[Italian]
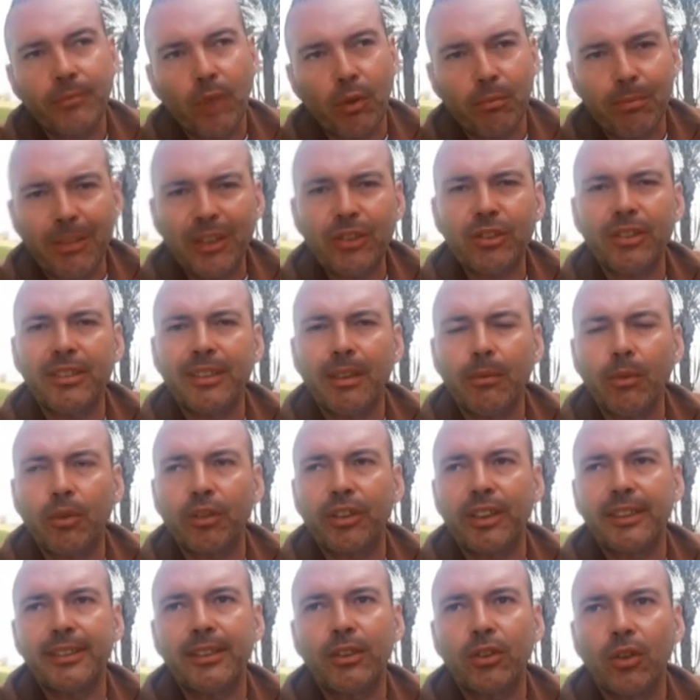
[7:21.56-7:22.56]
ormai ci siamo
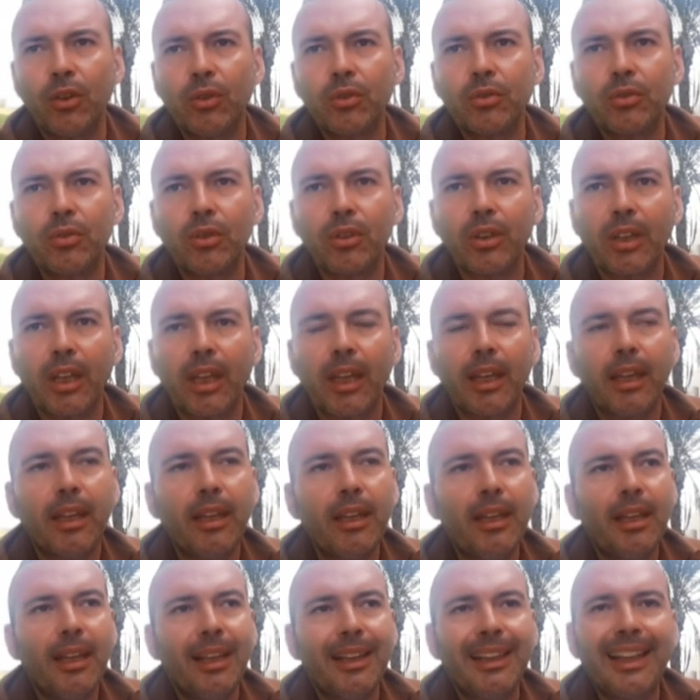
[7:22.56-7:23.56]
resi conto che
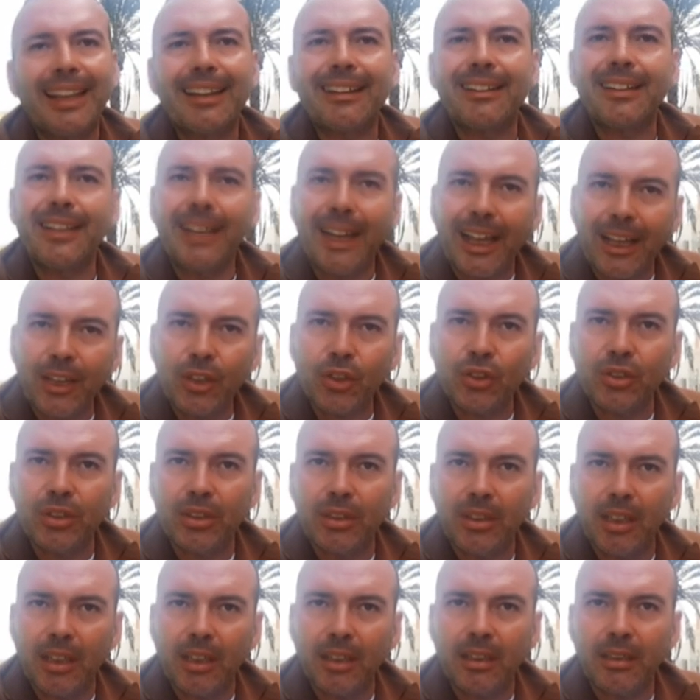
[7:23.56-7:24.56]
la
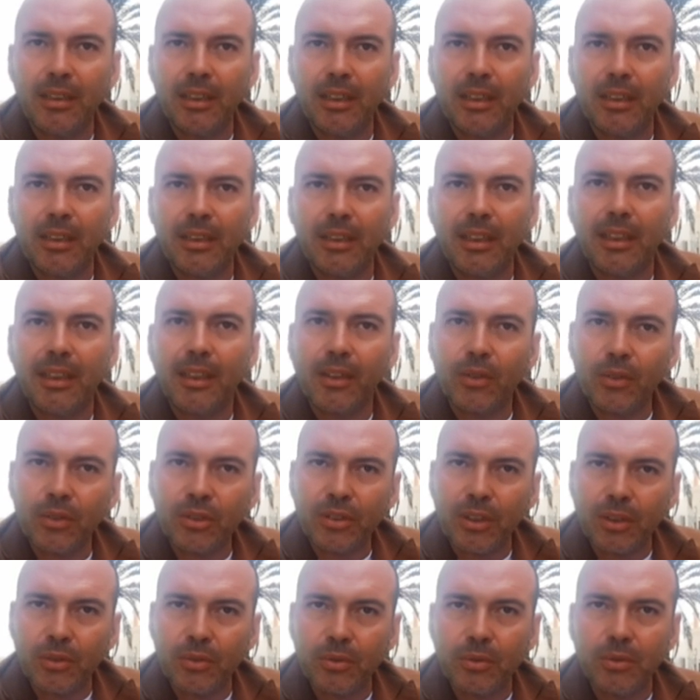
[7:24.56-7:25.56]
rinascita eh, della
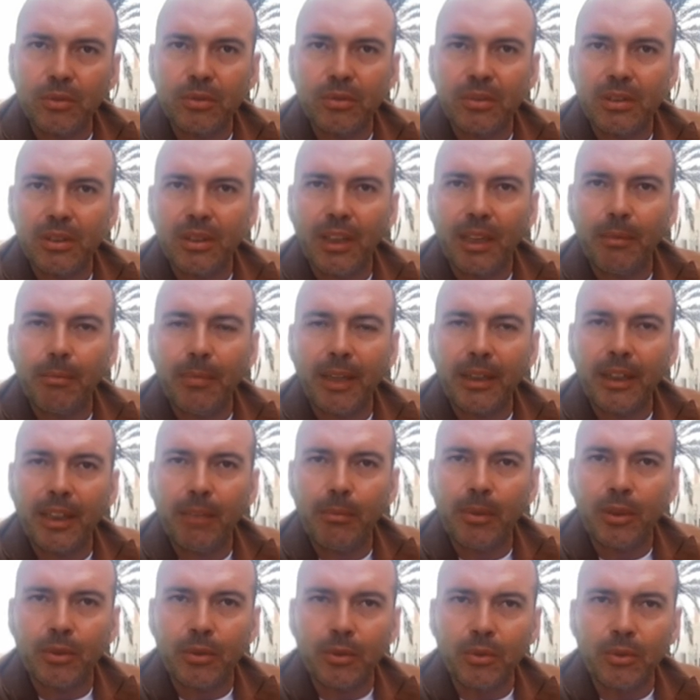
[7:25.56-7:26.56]
costa sud, dei
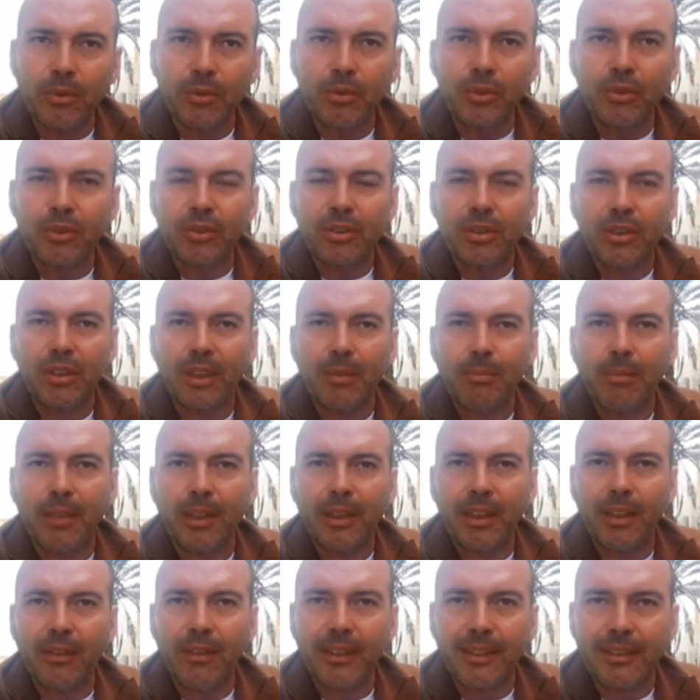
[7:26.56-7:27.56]
bagni Petrucci, dei
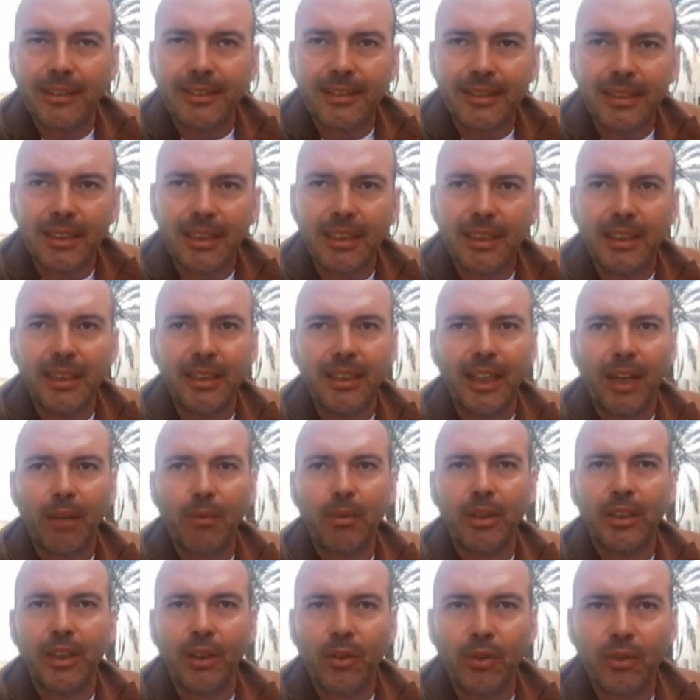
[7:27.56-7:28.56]
bagni Virzì, di
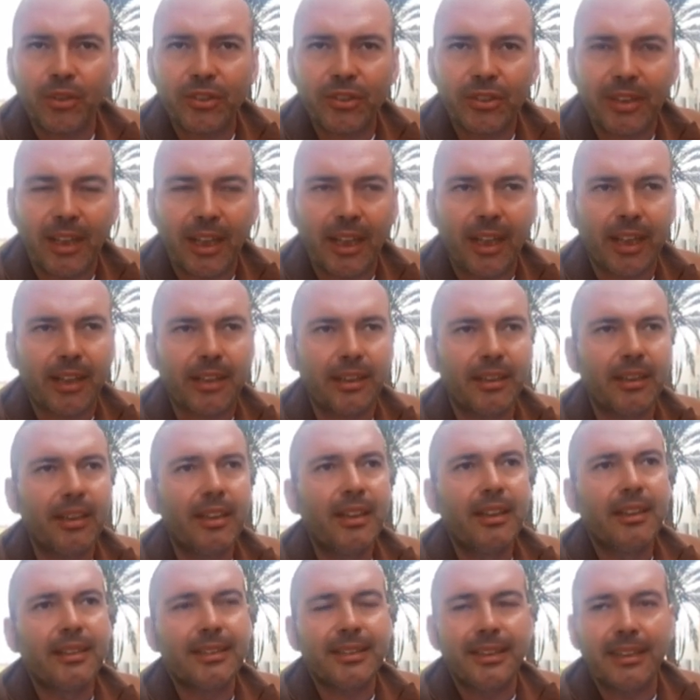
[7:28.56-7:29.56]
Acqua dei Corsari,
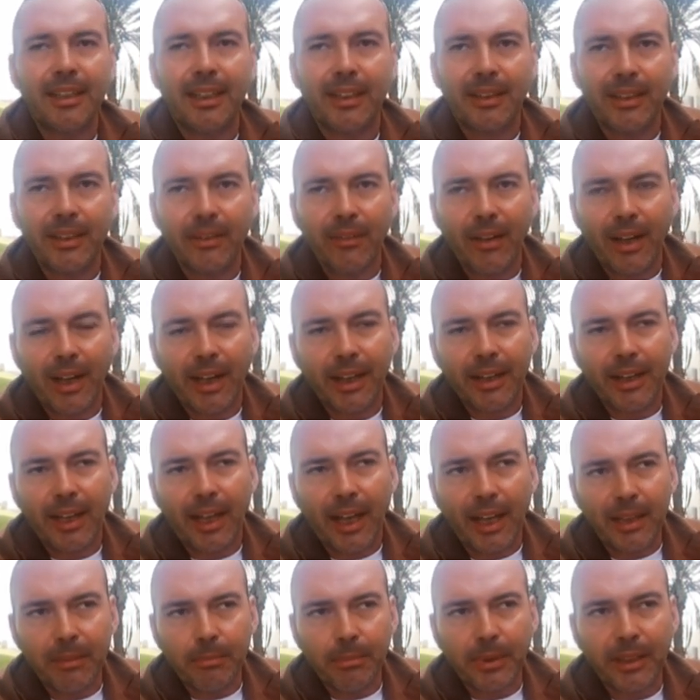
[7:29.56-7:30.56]
sino ad arrivare
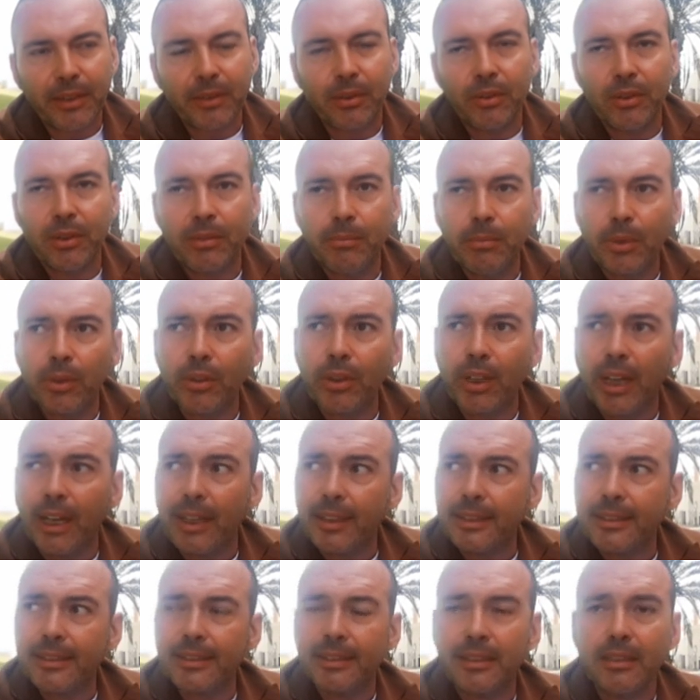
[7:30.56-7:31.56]
al Parco di
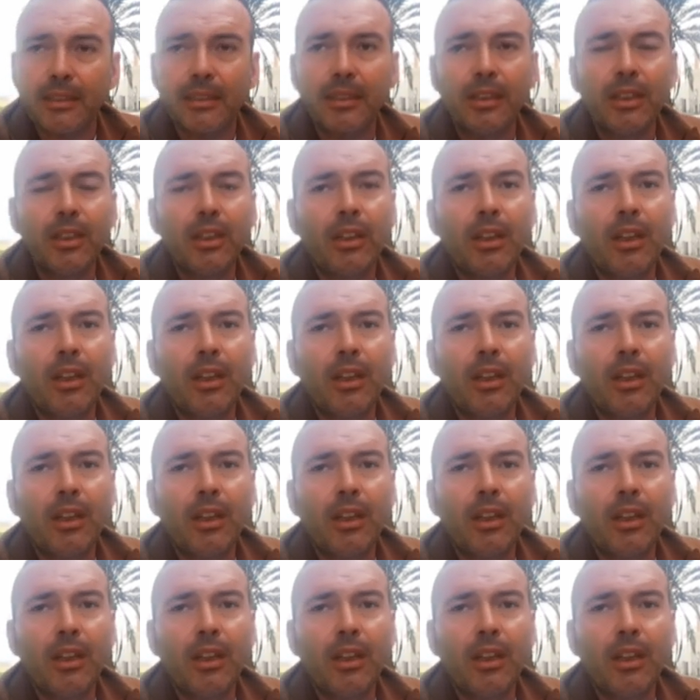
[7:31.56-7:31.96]
Belograssi,